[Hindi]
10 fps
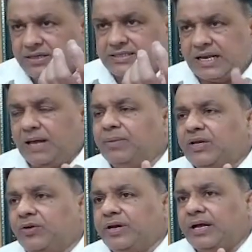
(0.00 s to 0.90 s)
इस्लाम में
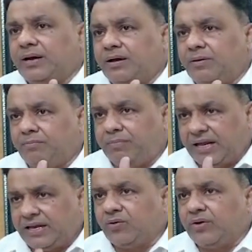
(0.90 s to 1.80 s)
जो है ना
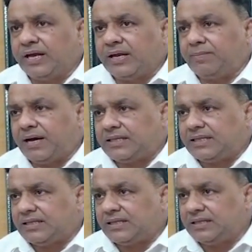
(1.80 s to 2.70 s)
बालिग होने के
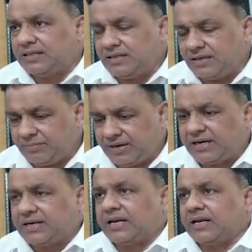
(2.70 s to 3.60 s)
बाद
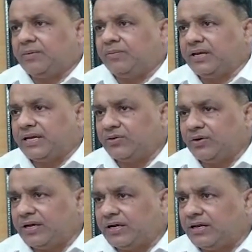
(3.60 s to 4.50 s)
इमीडिएट करना बोल के जो
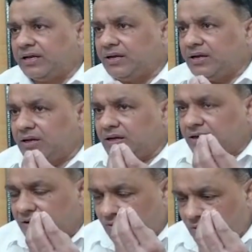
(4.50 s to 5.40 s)
है
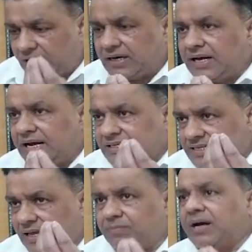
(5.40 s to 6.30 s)
कुरान का
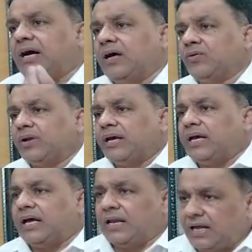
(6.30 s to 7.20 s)
इस्लाम का कानून है
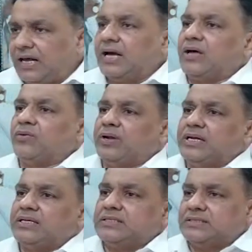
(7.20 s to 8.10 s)
अल्लाह का कानून है
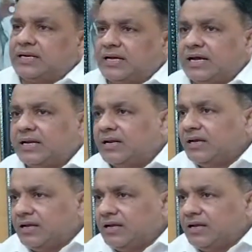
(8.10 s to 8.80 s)
सरकार